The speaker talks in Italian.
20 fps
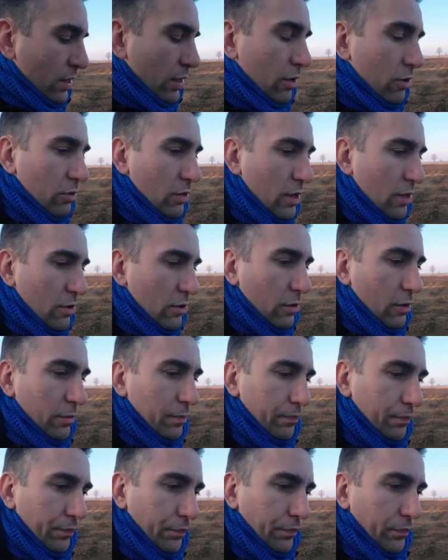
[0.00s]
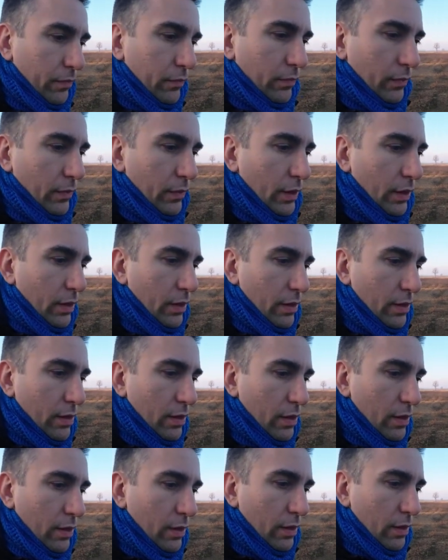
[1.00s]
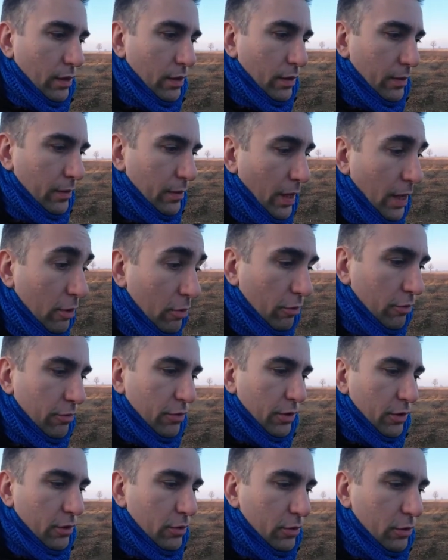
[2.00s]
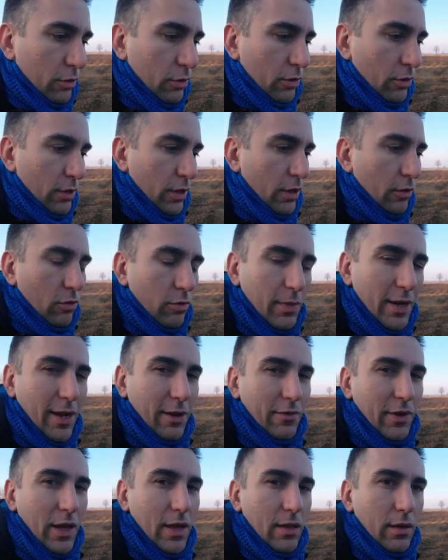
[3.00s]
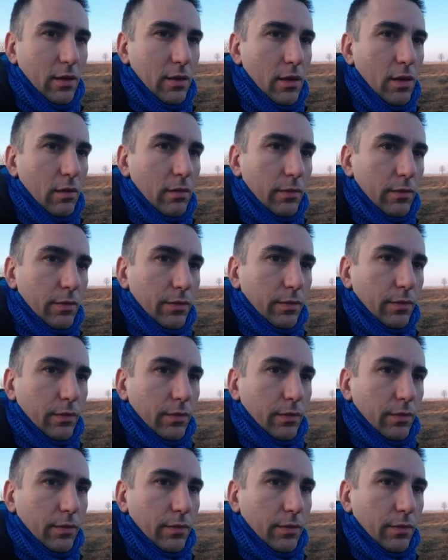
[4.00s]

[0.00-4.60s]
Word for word: Io dico, eh, a confronto il 2020